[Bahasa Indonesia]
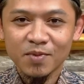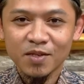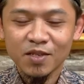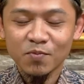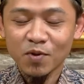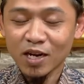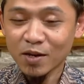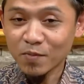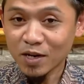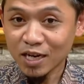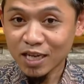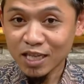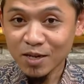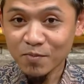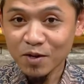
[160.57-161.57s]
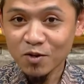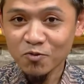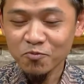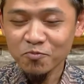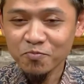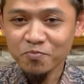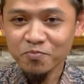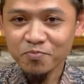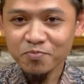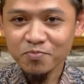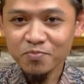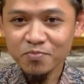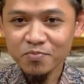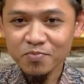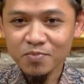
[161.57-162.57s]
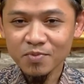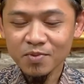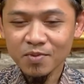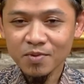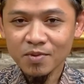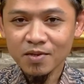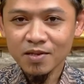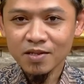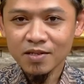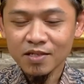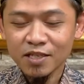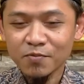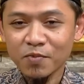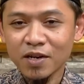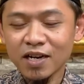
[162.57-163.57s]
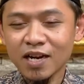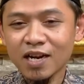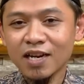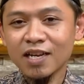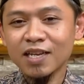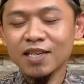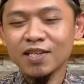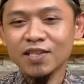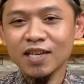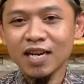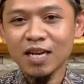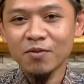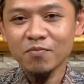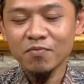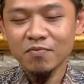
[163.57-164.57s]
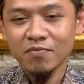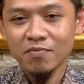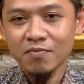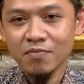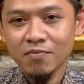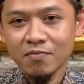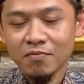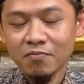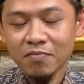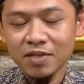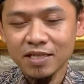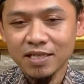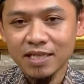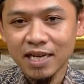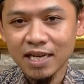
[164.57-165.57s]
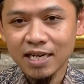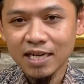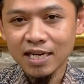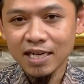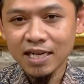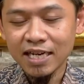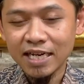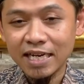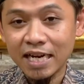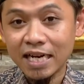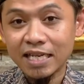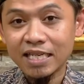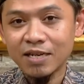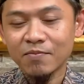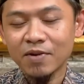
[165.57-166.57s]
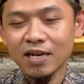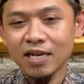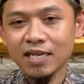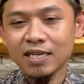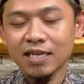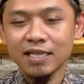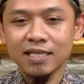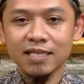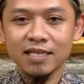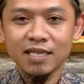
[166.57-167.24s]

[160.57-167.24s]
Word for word: Sebagaimana kita malum, Jibril alaihi salam menjadi leadernya malaikat,